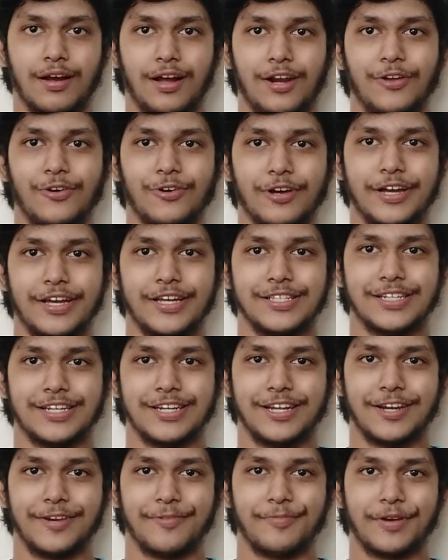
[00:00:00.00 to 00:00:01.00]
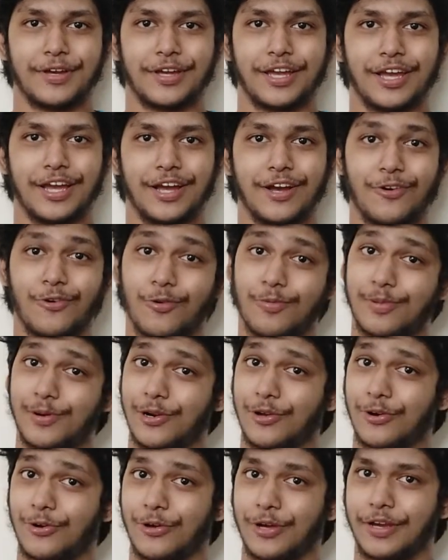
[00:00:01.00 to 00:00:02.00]
ஹலோ கைஸ் எல்லோரும் இருப்பீங்க ஹோப்
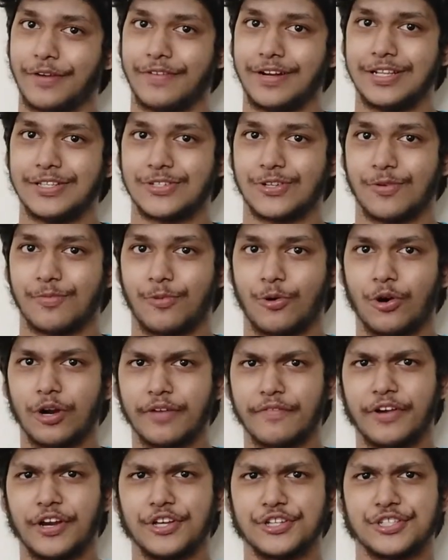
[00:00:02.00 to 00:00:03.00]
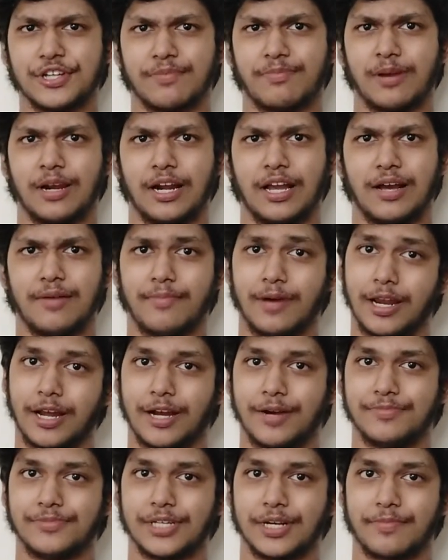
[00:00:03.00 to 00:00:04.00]
ஆல் டூயிங் வெல் ஸோ போன வீடியோ செக் பண்ணனா
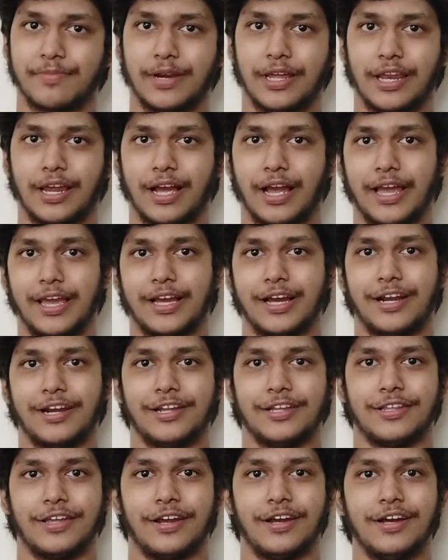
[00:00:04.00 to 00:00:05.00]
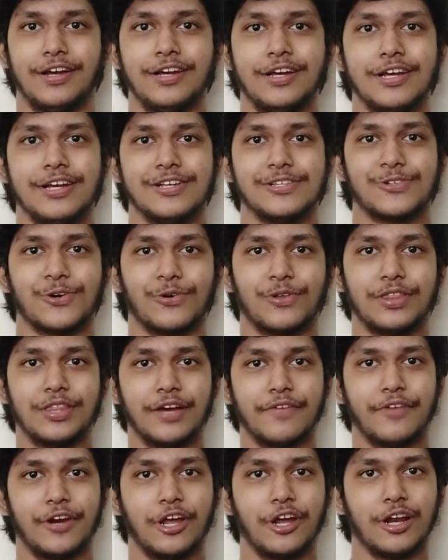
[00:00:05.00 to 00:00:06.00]
மறக்காமல் செக் பண்ணிடுங்க ஐ கார்டில் தரேன் ஸோ
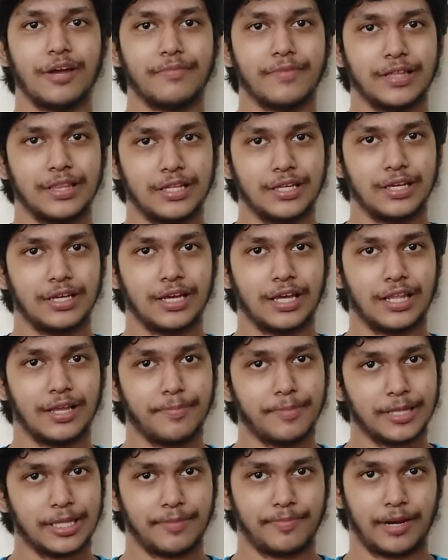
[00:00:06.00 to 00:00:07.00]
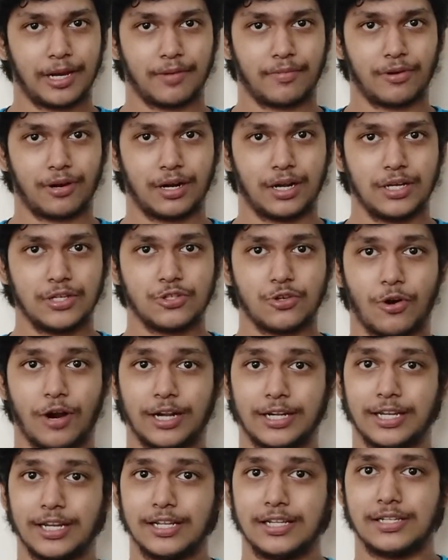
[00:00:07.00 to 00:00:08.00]
இந்த வீடியோ நம்ம வந்து எதை பற்றி பார்க்க போகிறோன்னா ஸோ
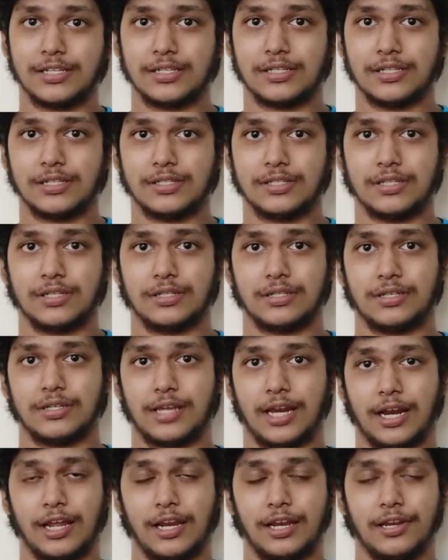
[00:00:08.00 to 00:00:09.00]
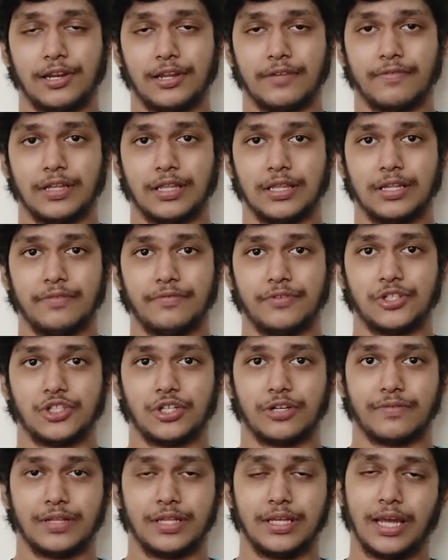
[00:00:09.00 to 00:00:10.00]
அட்டல் டனல்ன்ற வந்து
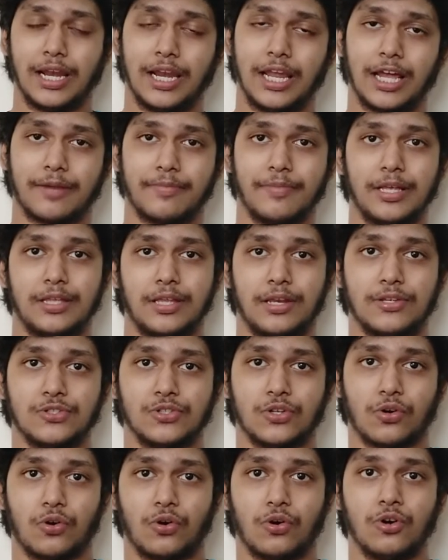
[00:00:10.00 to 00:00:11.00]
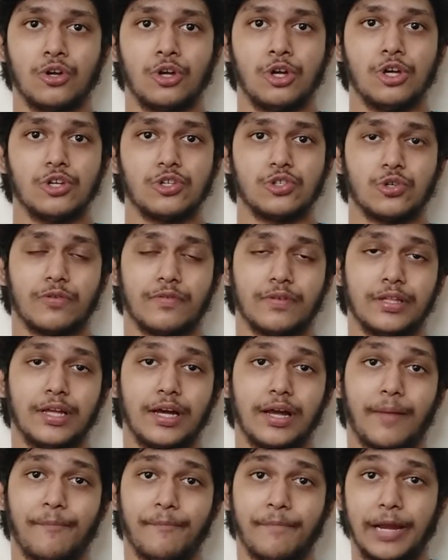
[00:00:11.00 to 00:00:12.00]
விஷயம் வந்து எல்லாருக்குமே தெரிஞ்சிருக்கும் ஸோ
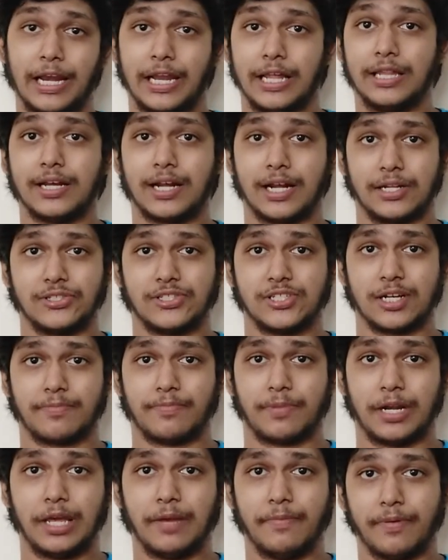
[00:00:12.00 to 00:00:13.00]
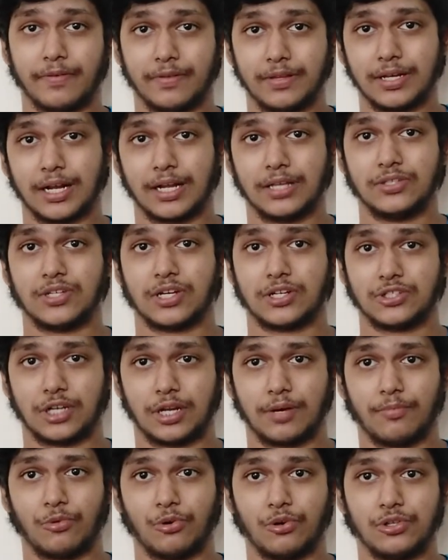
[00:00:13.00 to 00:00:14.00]
வந்து அப்போலேருந்து கன்ஸ்ட்ரக்ட் பண்ணி இப்போ வந்து
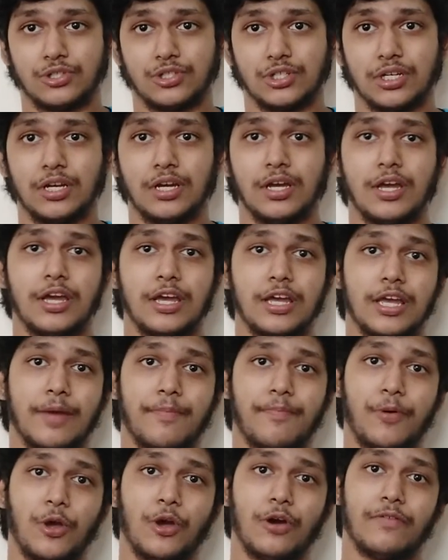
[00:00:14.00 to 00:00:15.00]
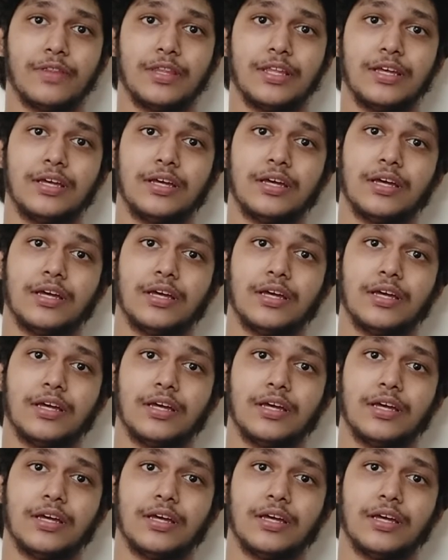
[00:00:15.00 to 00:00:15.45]
கன்ஸ்ட்ரக்ஷனை முடித்து எப்படியோ வந்து